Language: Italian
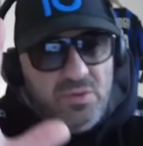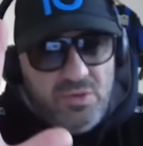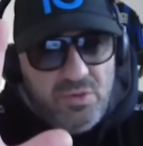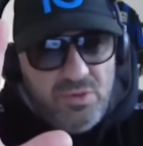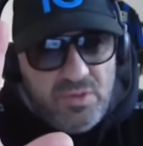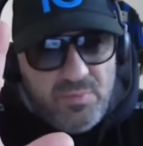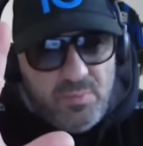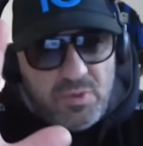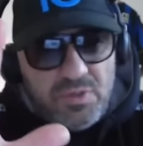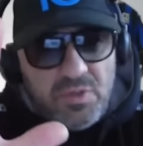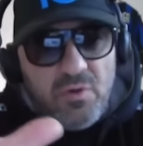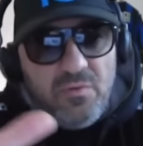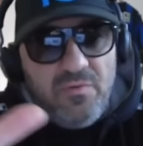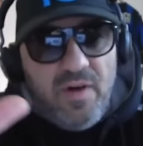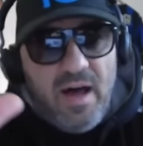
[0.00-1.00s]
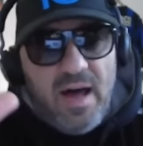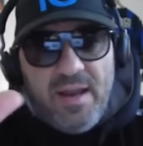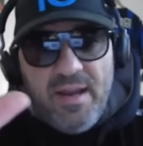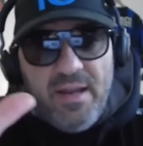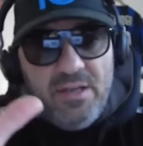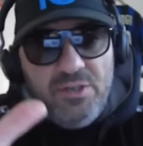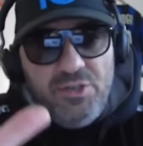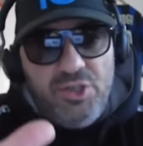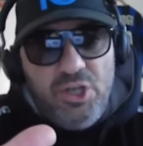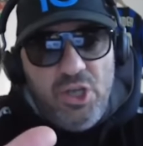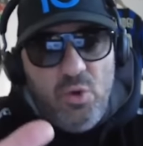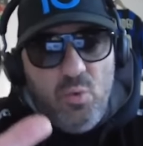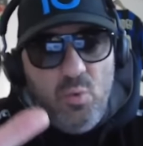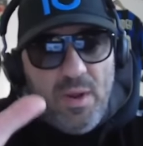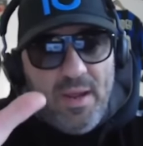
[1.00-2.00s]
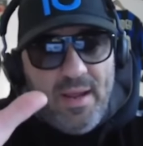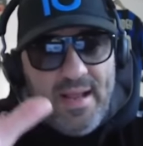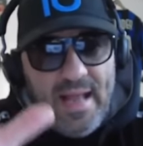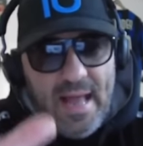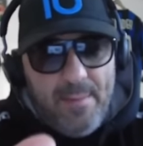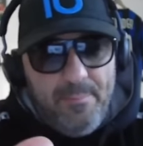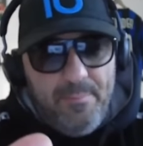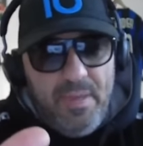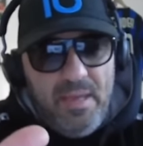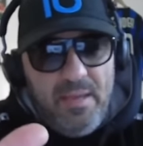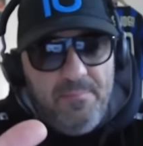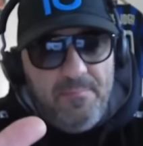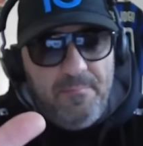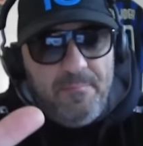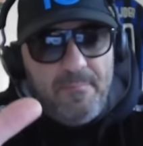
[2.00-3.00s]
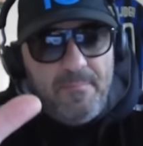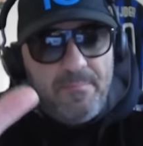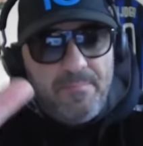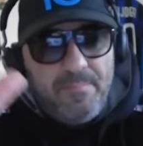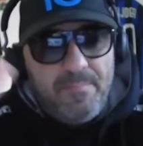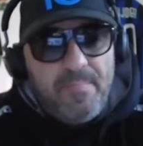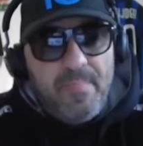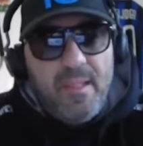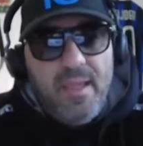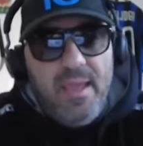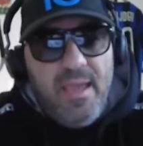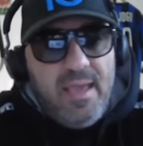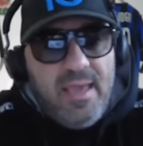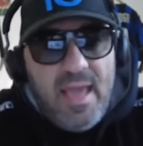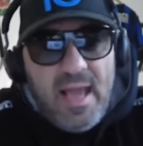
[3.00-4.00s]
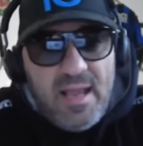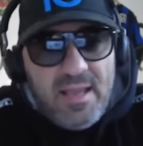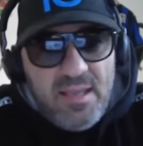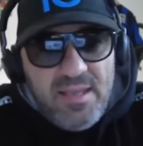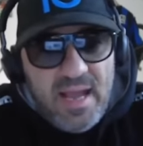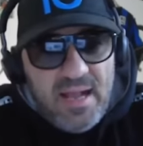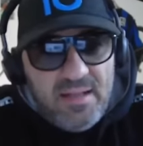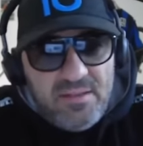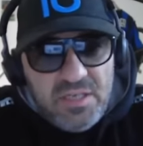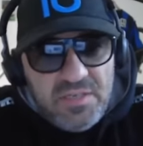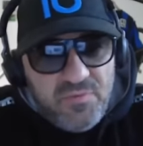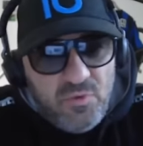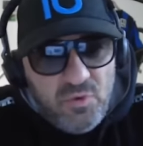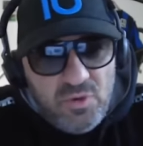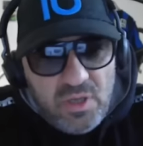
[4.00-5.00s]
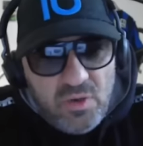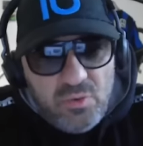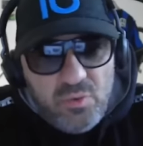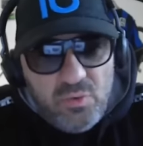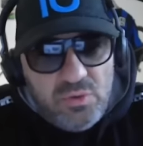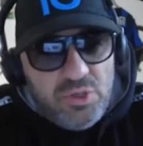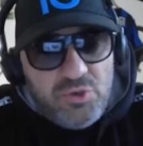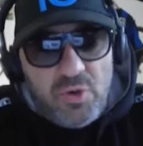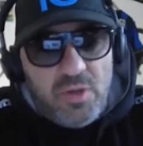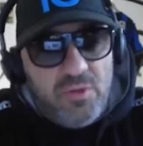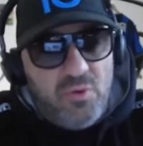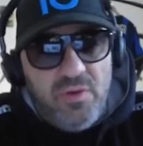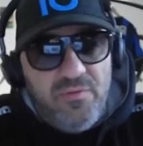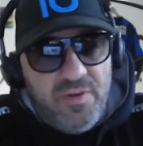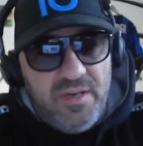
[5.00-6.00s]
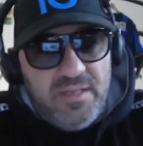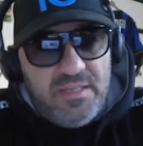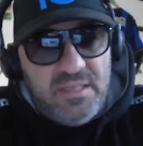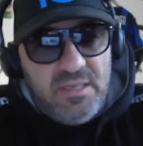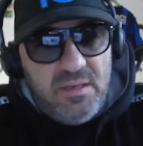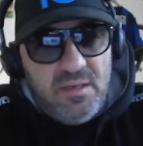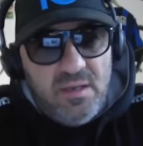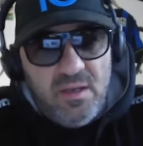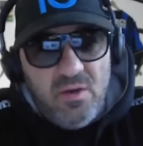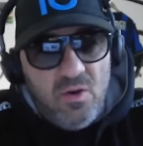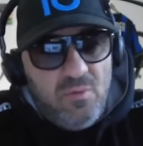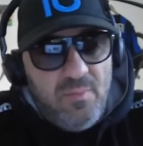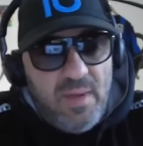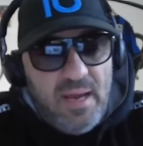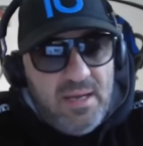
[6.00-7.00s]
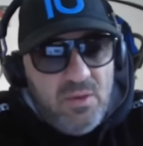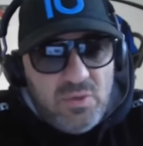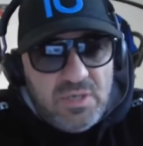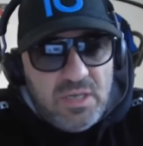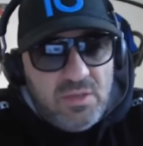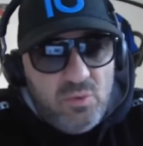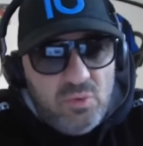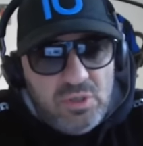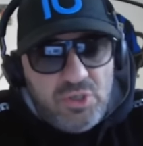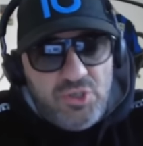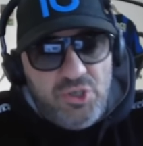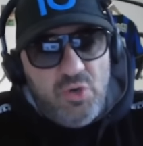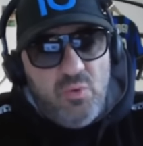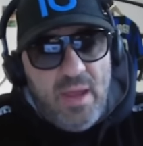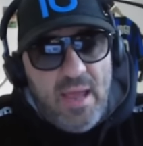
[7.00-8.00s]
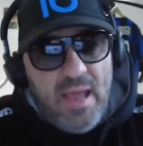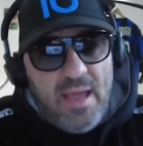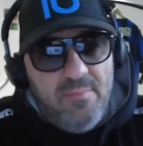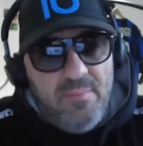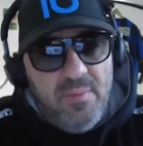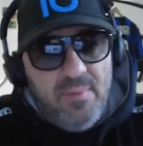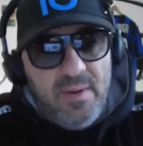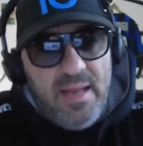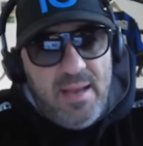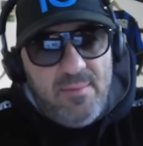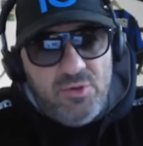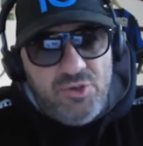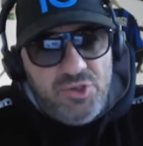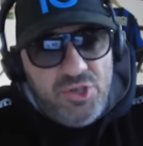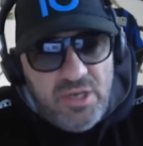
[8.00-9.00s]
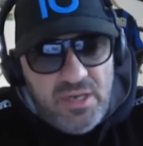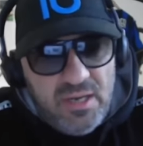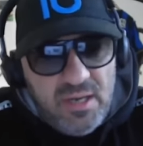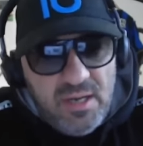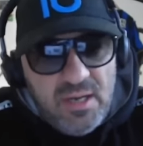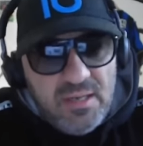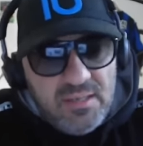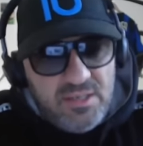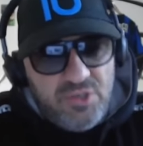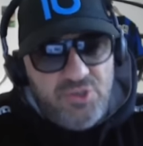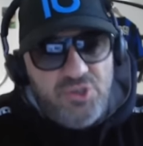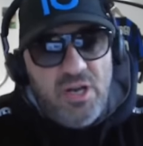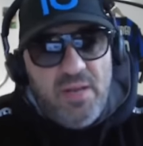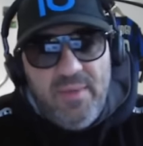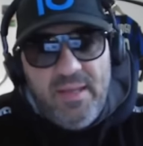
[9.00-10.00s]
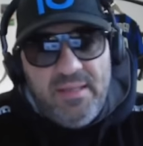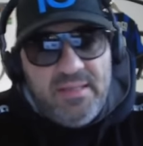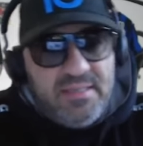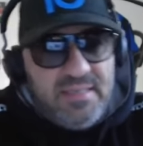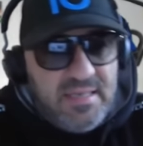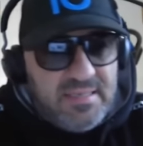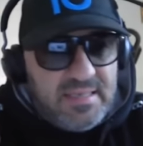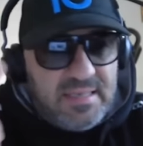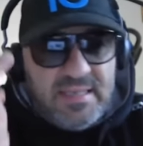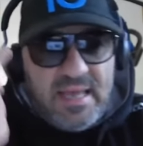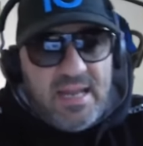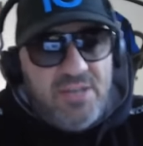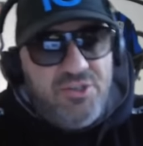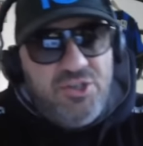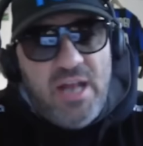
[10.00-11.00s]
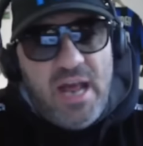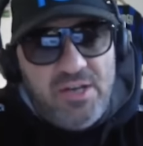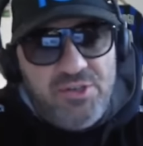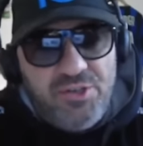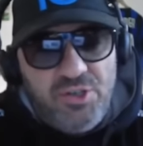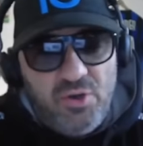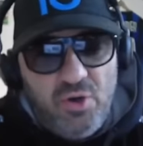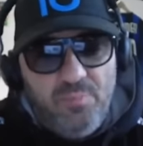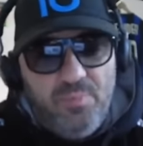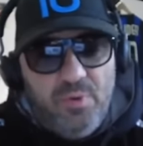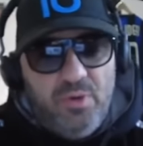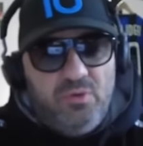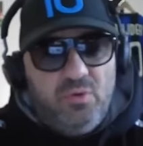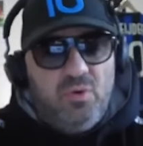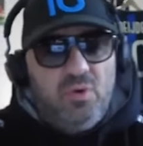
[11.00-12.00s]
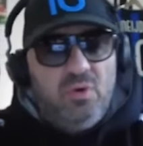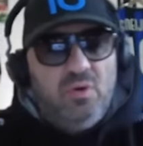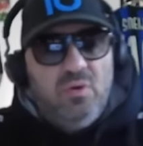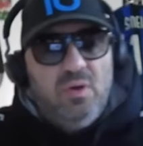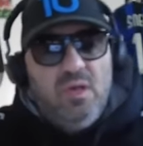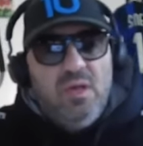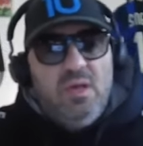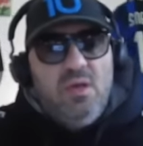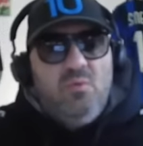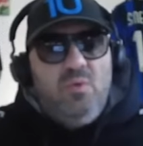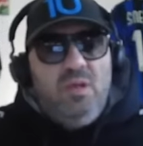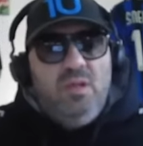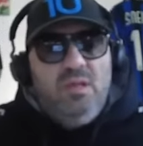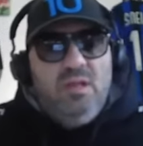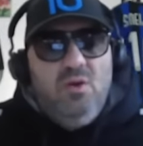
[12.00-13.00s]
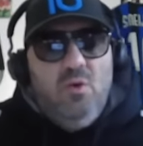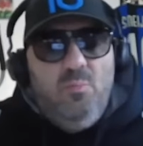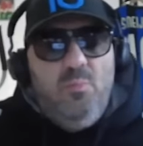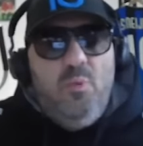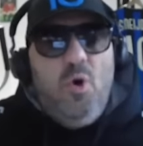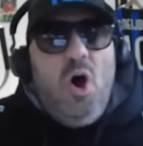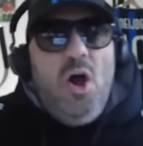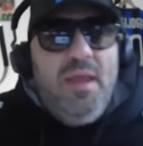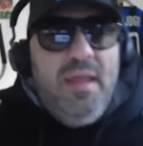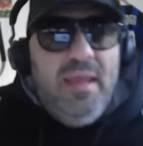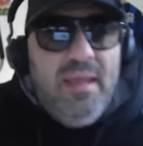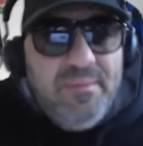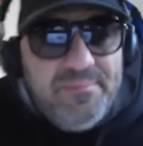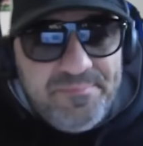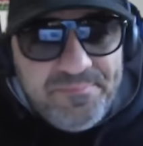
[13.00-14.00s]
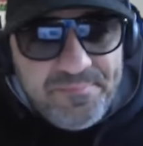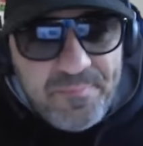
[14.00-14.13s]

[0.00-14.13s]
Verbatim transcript: si possono fare 5 cambi e che anche gli altri sfruttano tutti i giocatori freschi. Ormai li usano tutti i 5 cambi. Parliamoci sinceramente senza stare a girarci troppo intorno. Quindi non puoi